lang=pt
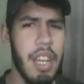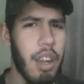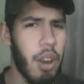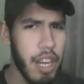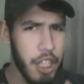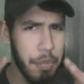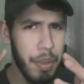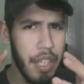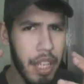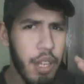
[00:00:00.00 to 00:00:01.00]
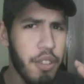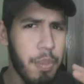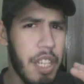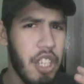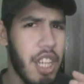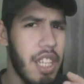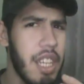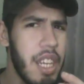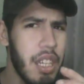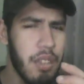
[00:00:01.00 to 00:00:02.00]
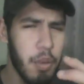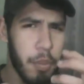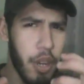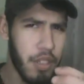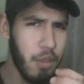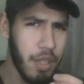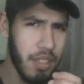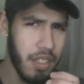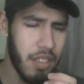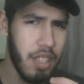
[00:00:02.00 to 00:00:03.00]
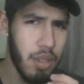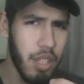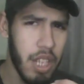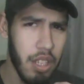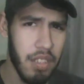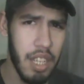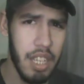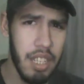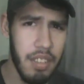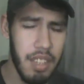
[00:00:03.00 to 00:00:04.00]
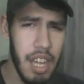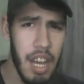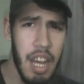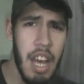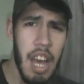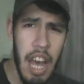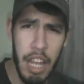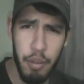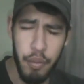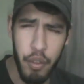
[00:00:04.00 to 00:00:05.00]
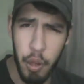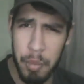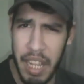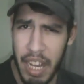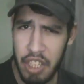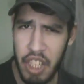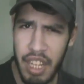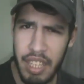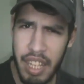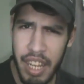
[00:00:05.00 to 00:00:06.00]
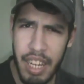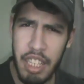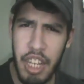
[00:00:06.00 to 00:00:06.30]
E agora é de pneus para geladeiras, o próximo assassino da nossa lista é do filme A Geladeira